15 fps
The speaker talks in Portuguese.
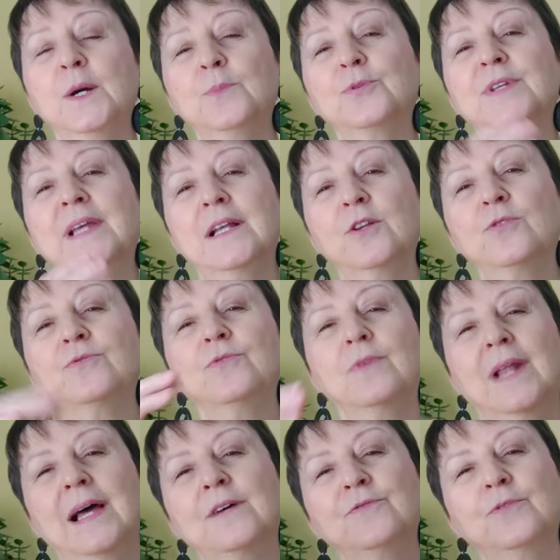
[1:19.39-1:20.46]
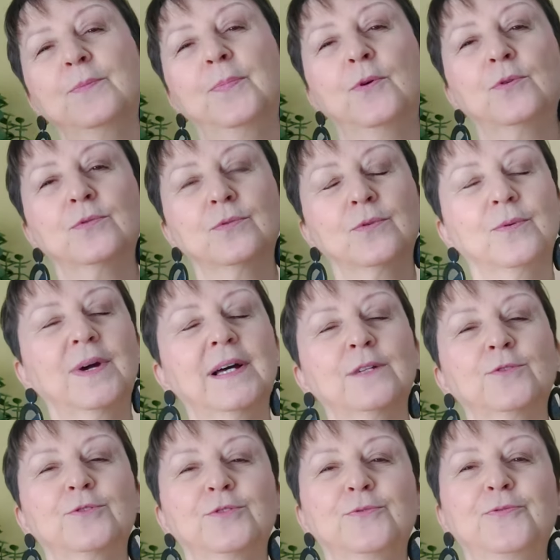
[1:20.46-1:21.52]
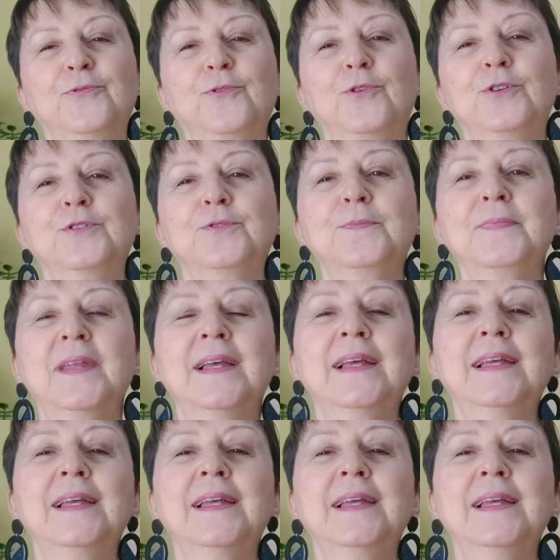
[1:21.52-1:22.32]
porque ele ondulava um pouco com o calor do forno